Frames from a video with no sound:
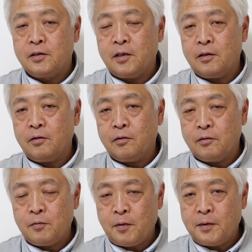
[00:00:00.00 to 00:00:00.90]
自然、
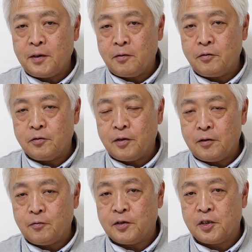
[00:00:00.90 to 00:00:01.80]
今までの油
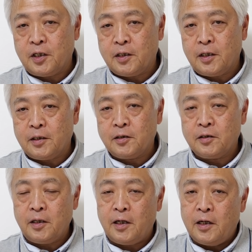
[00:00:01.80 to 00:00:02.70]
田とは違った
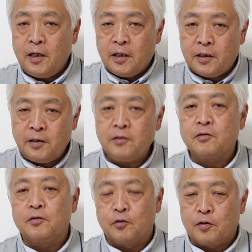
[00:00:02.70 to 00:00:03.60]
形で技
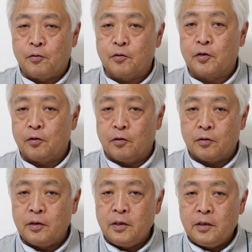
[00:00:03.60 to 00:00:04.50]
術によって掘ってい
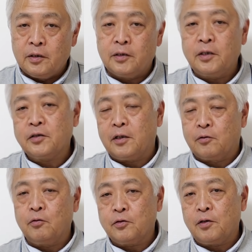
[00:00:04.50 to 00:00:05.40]
こう。ですから
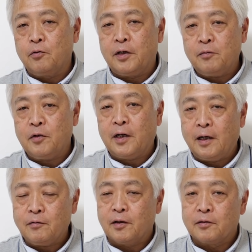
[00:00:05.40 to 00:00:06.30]
当然お金もか
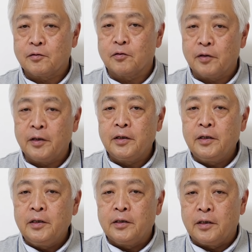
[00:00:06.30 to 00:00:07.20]
かるわけですよね。
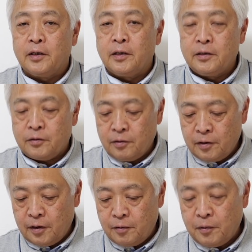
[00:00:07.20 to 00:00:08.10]
で、それ
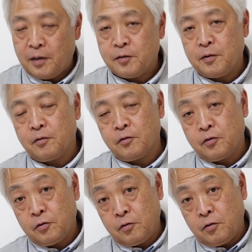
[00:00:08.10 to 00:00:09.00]
で、初め
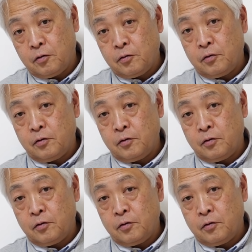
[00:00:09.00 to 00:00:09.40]
60ドル、